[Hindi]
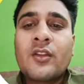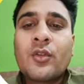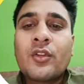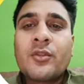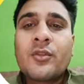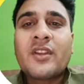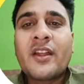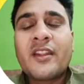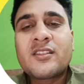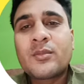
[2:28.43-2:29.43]
और इसमें
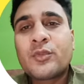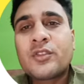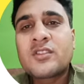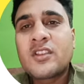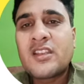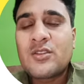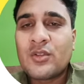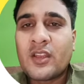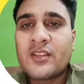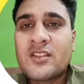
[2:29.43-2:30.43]
सारा सब कुछ चेंज
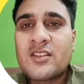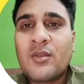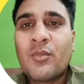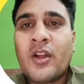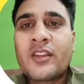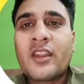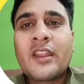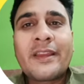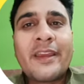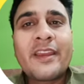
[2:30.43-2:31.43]
होता है जैसे हम बात करें
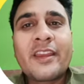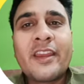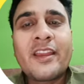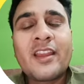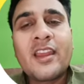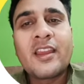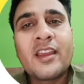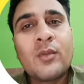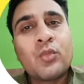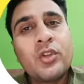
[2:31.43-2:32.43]
कै कह गए गए
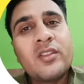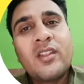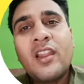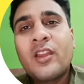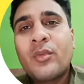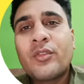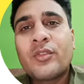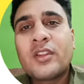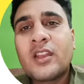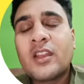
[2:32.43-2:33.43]
पूरी इसकी लैंग्वेज
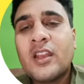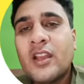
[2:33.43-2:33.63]
होती है